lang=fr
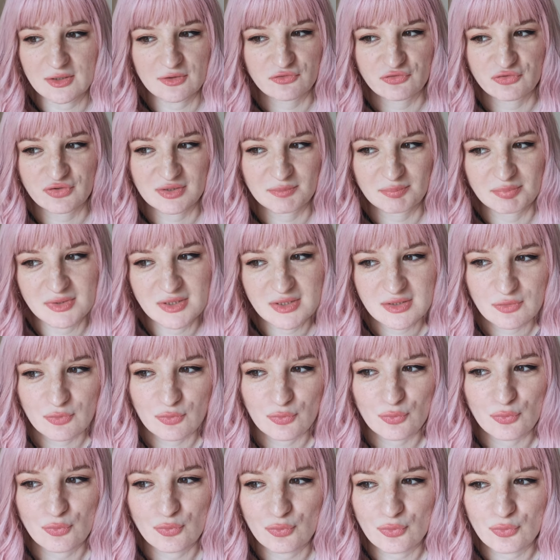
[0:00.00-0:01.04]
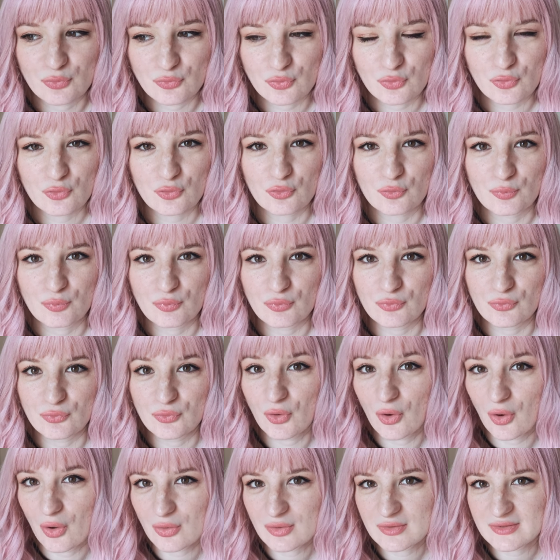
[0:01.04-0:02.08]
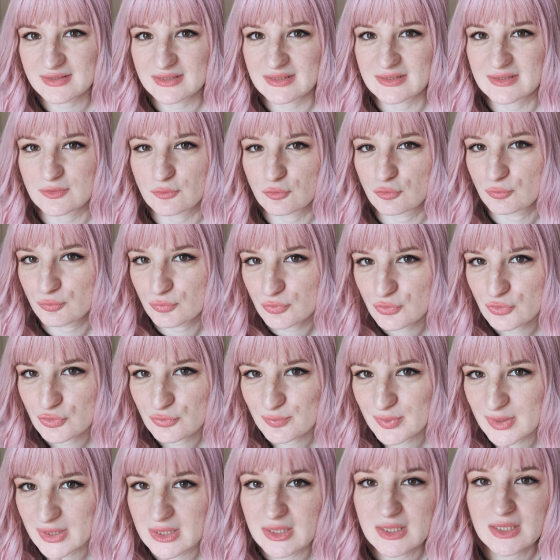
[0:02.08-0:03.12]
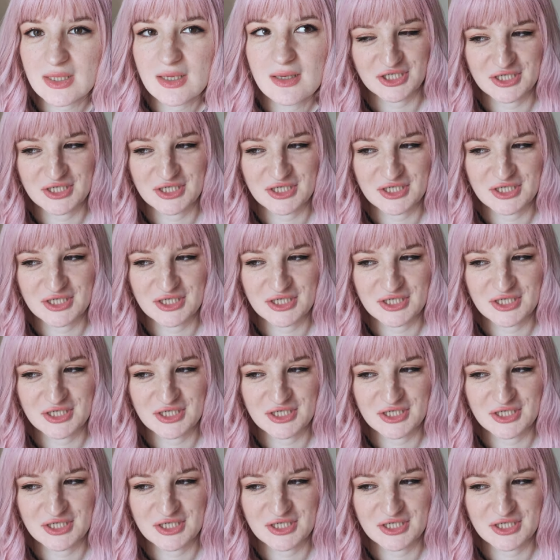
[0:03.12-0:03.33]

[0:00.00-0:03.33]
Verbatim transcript: Et quand j'étais petite, le truc le plus grand, c'était le Monoprix.